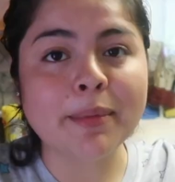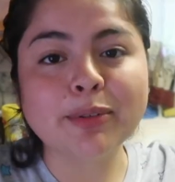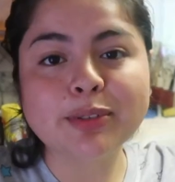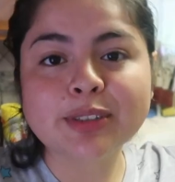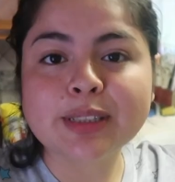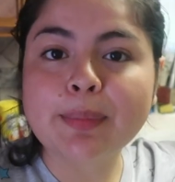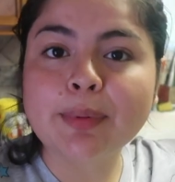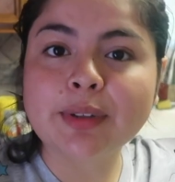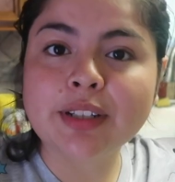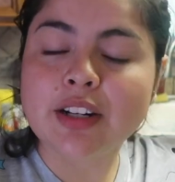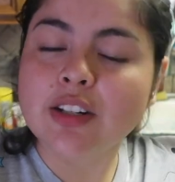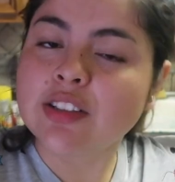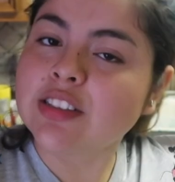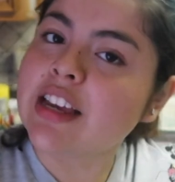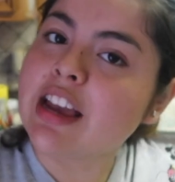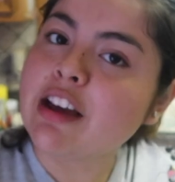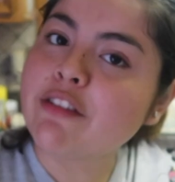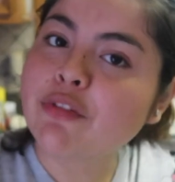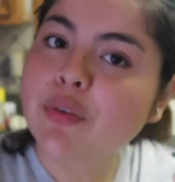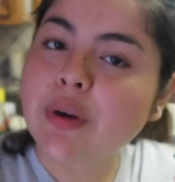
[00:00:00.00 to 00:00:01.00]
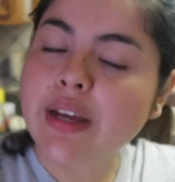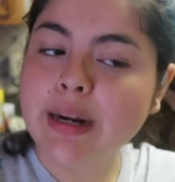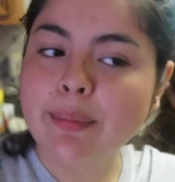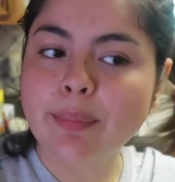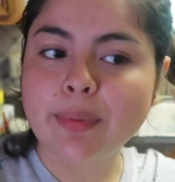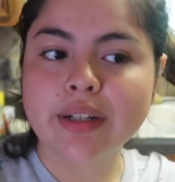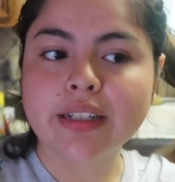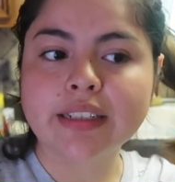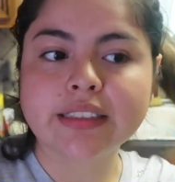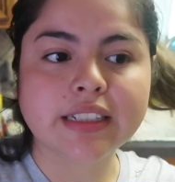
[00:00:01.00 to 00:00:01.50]
me gusta ponerlos allá afuera
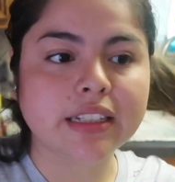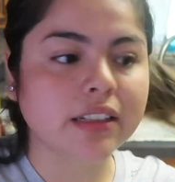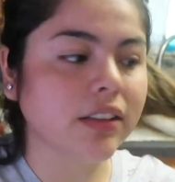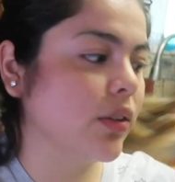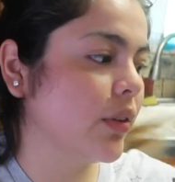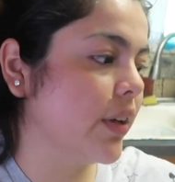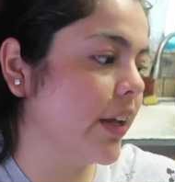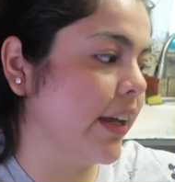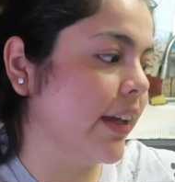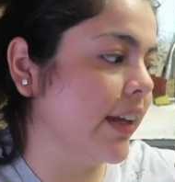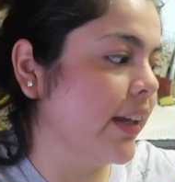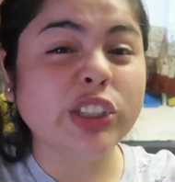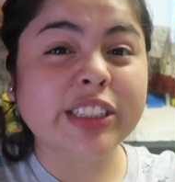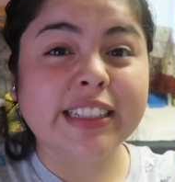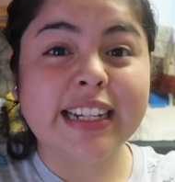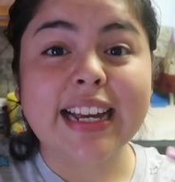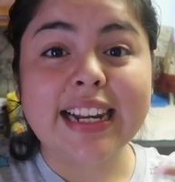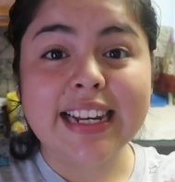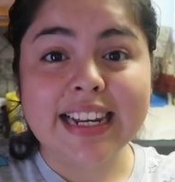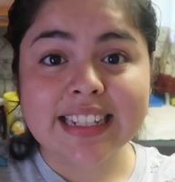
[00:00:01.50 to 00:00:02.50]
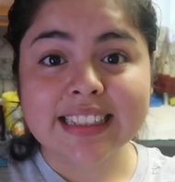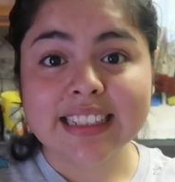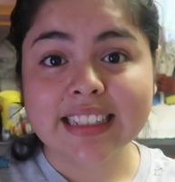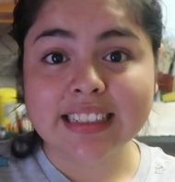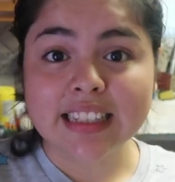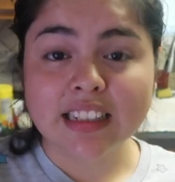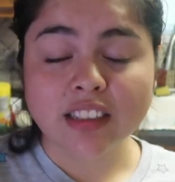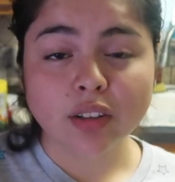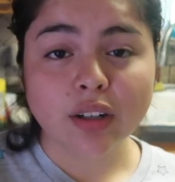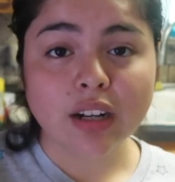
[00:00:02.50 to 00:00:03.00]
porque siento que no se
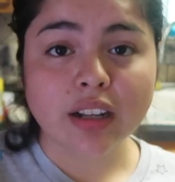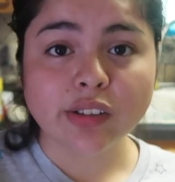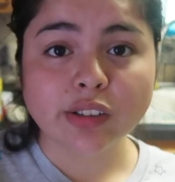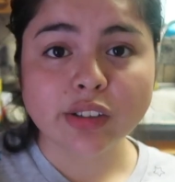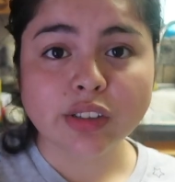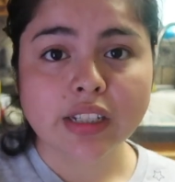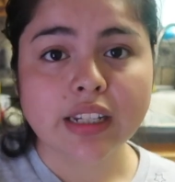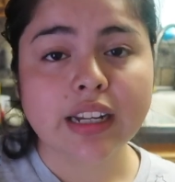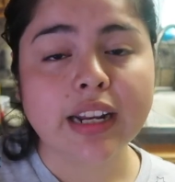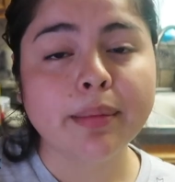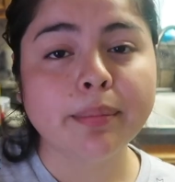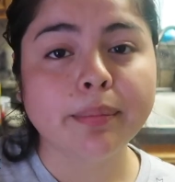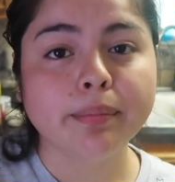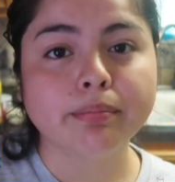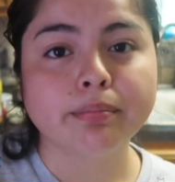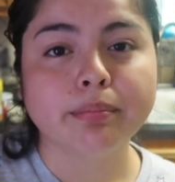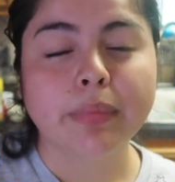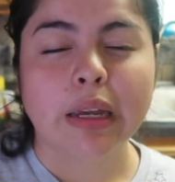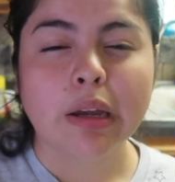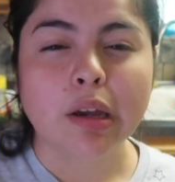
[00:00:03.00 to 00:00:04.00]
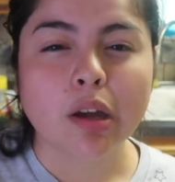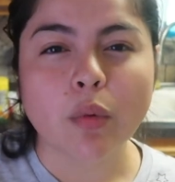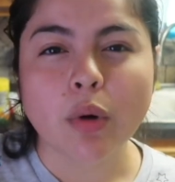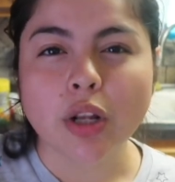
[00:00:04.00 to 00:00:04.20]
calienta tanto la cocina. Venga,